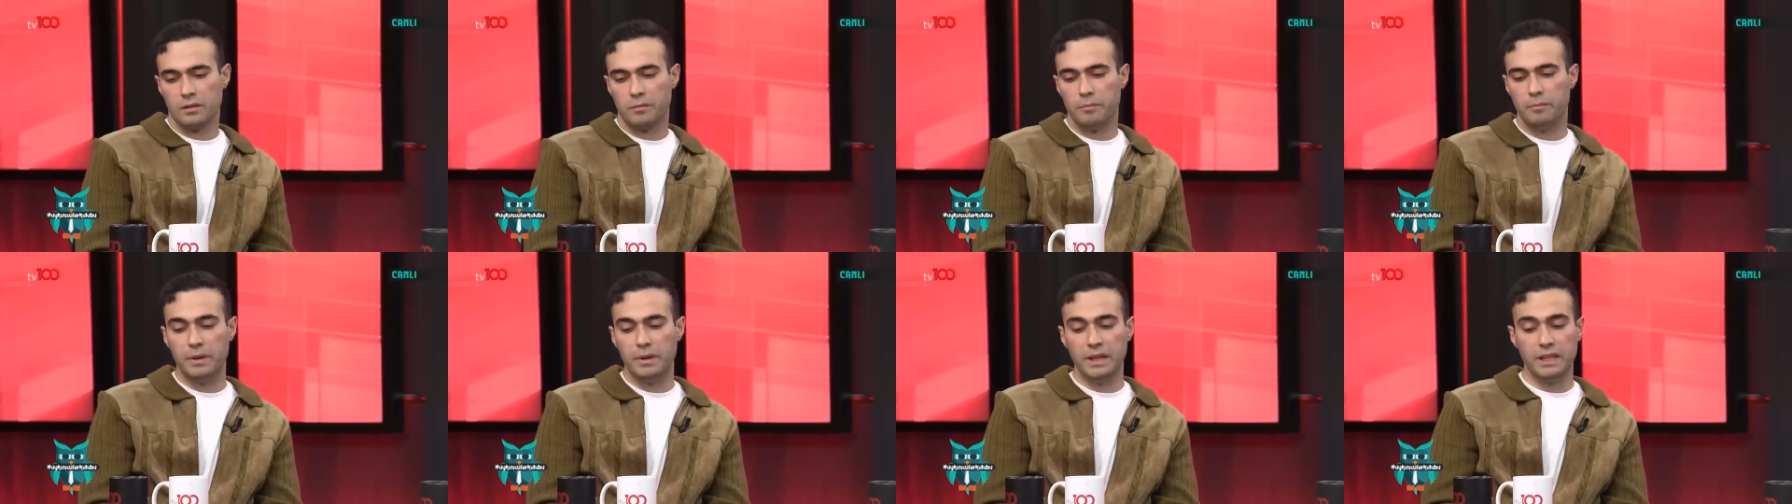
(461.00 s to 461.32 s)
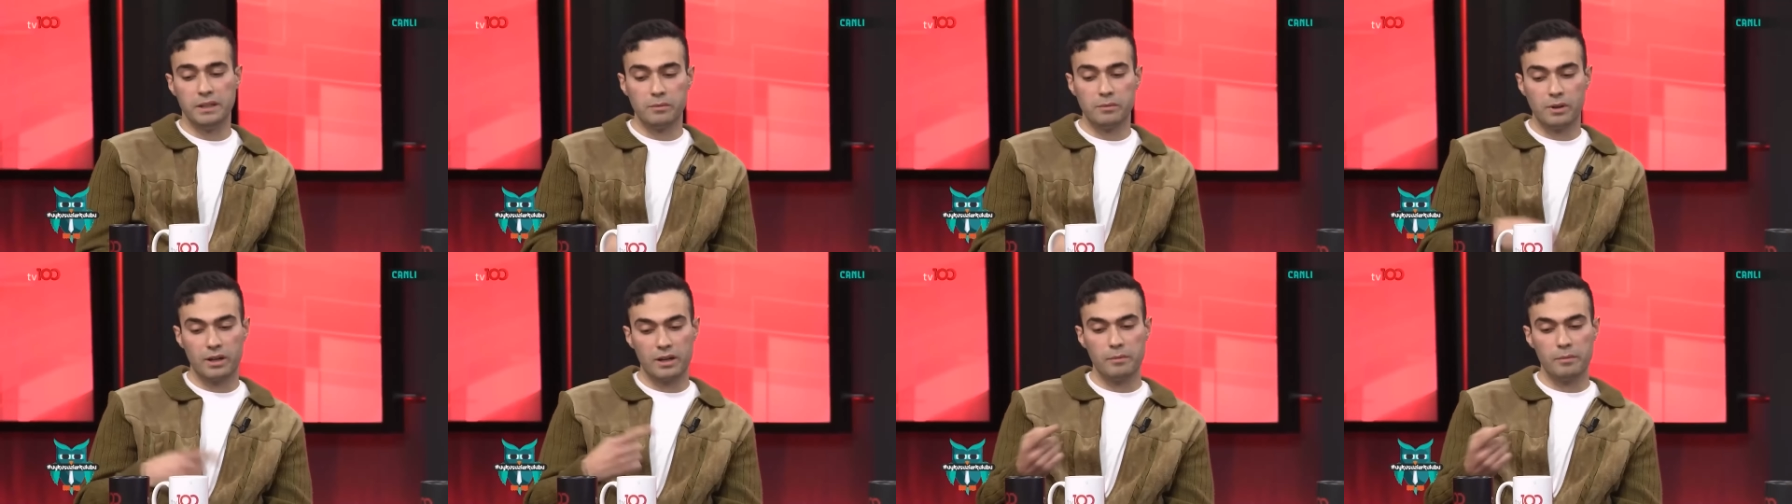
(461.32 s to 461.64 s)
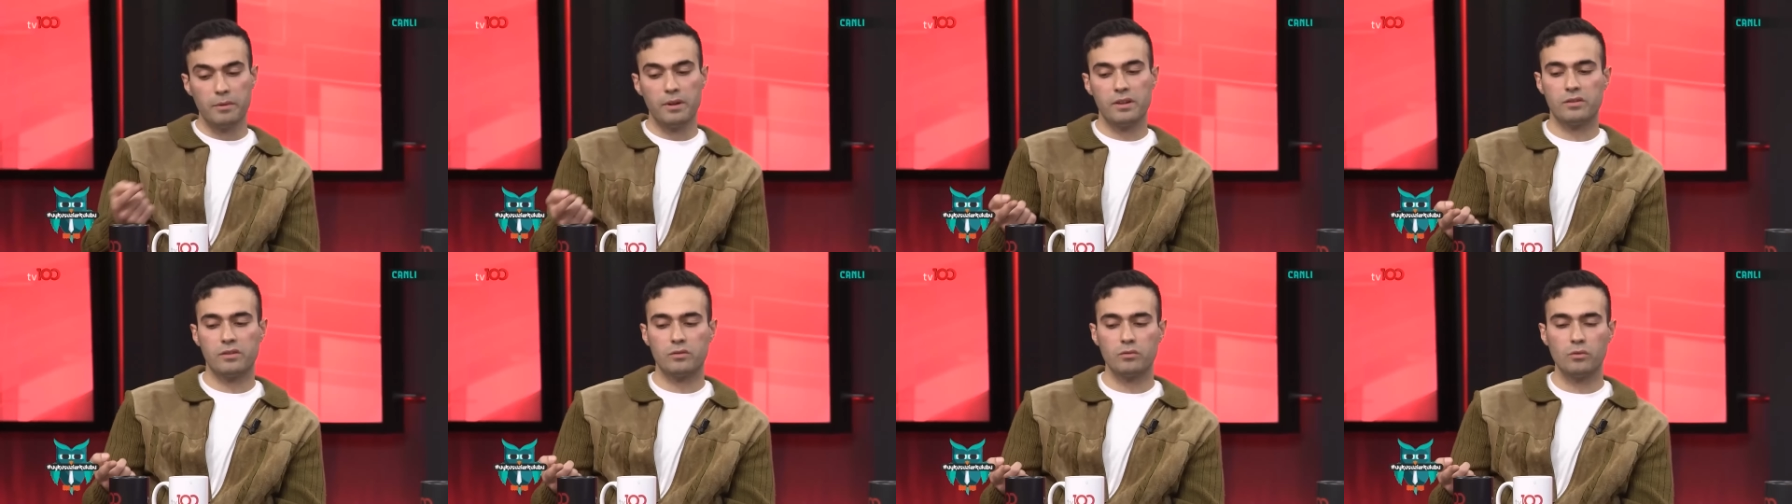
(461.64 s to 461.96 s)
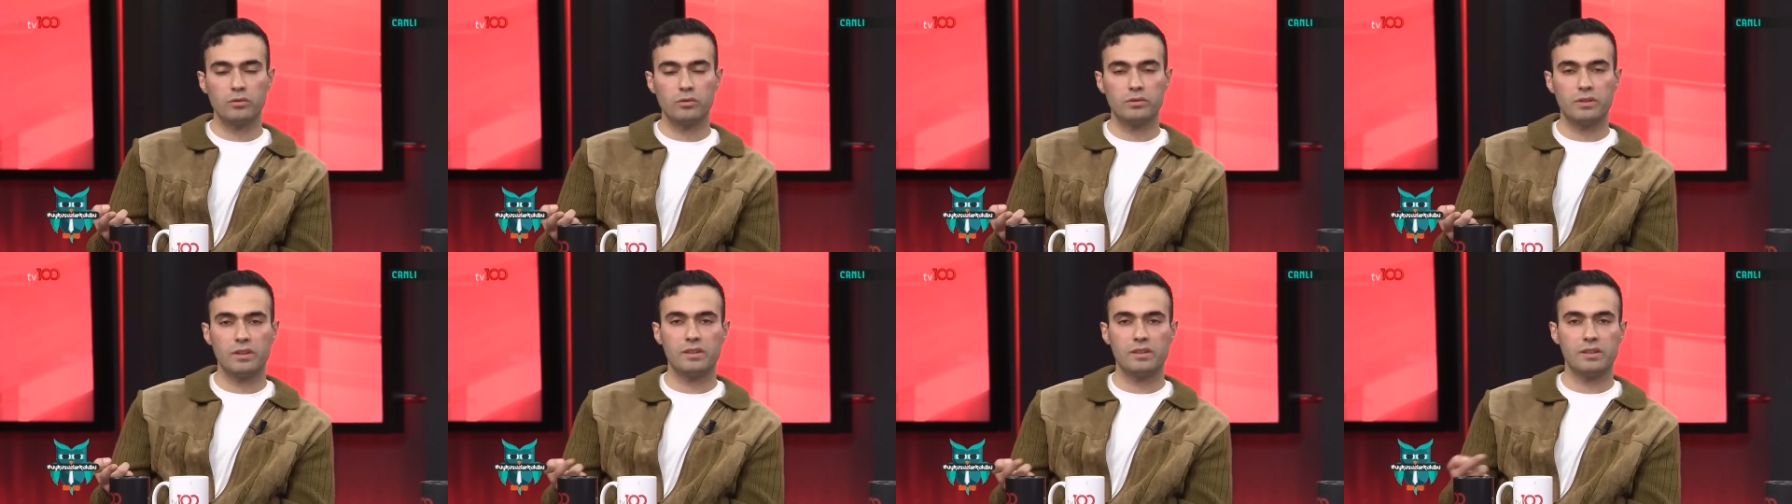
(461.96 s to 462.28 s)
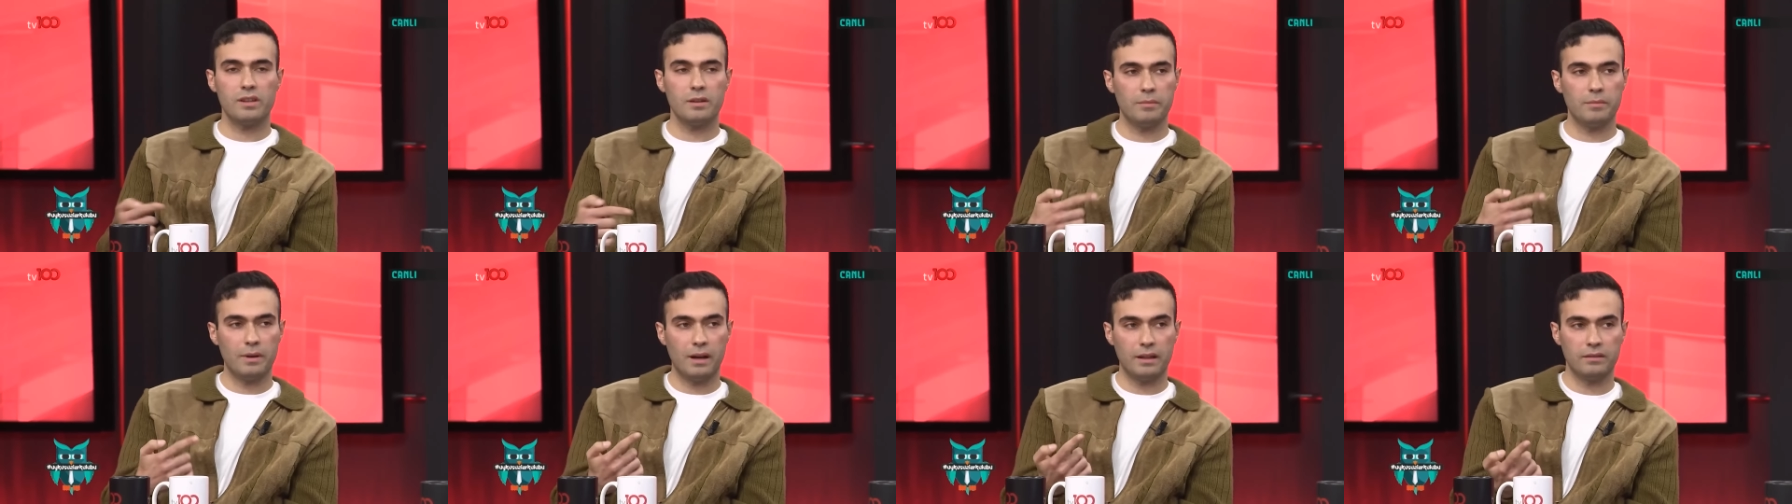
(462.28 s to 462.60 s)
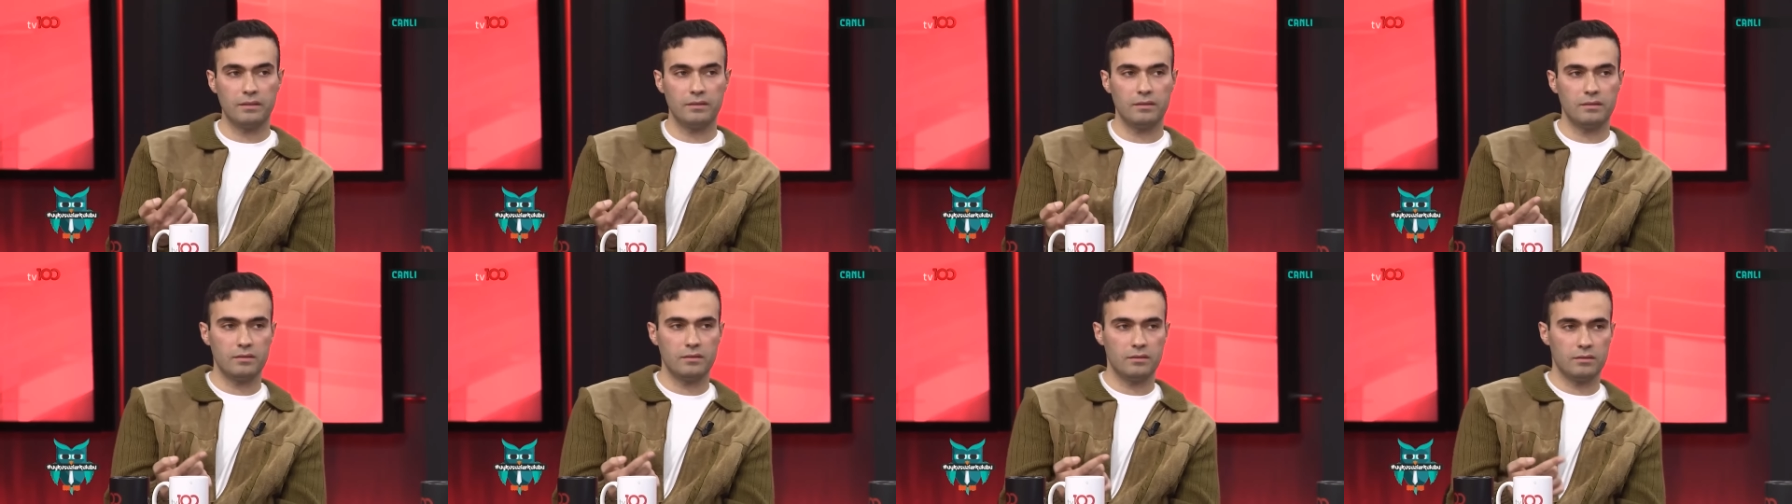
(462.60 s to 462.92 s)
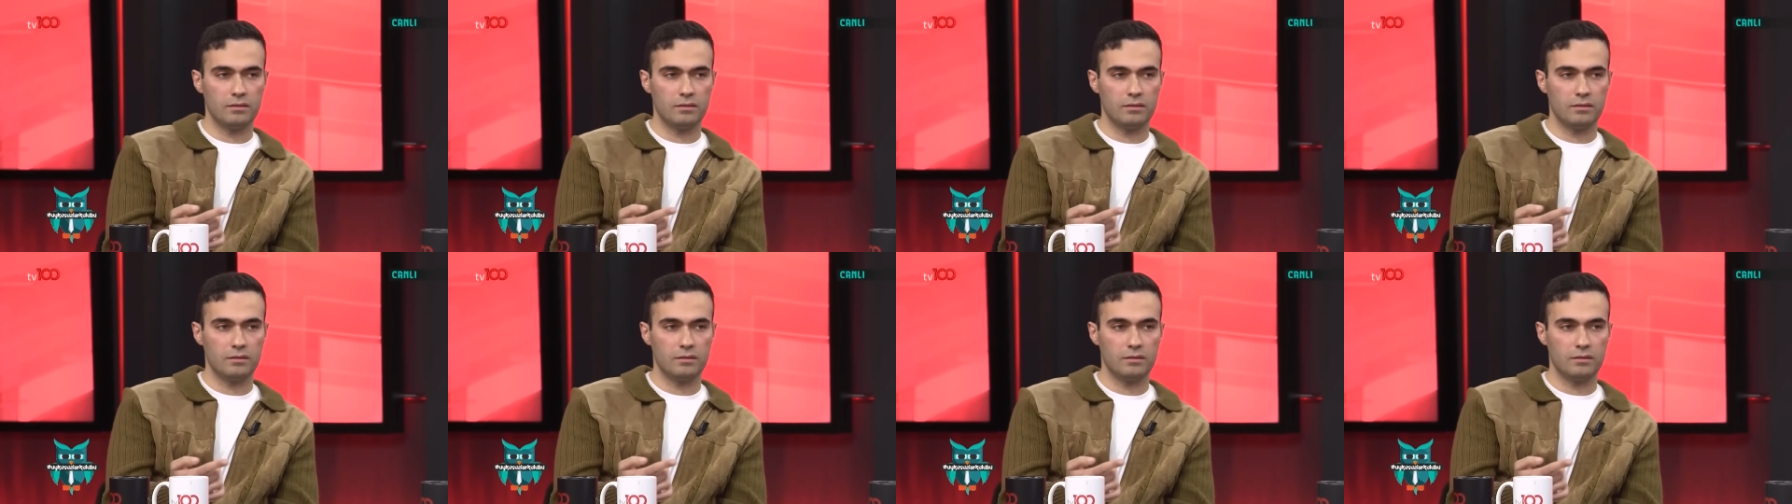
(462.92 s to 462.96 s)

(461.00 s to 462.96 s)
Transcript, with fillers: Benim arabesk noktası da ben